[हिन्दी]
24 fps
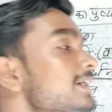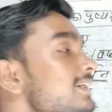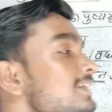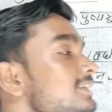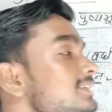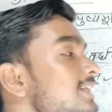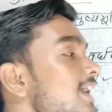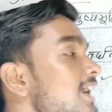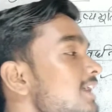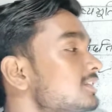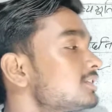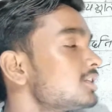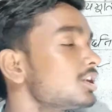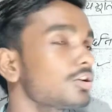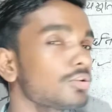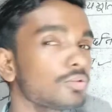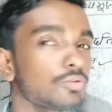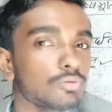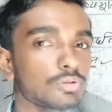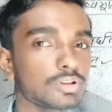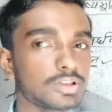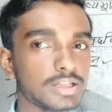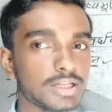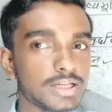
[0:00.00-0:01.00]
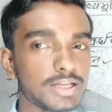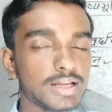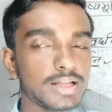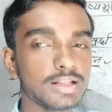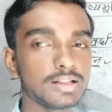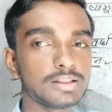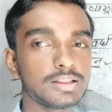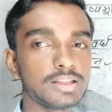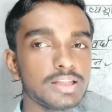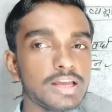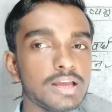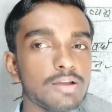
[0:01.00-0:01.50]
के शासक जो थे
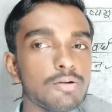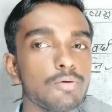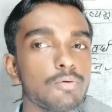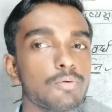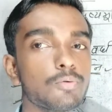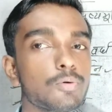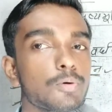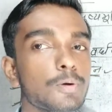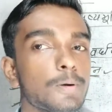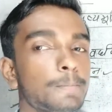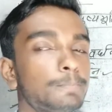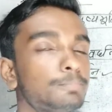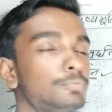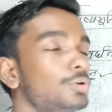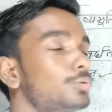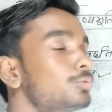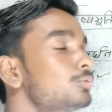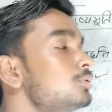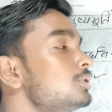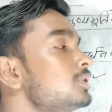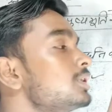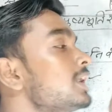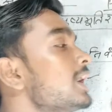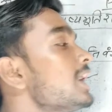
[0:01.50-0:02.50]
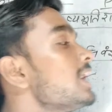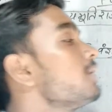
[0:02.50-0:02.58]
देवगुप्त उनका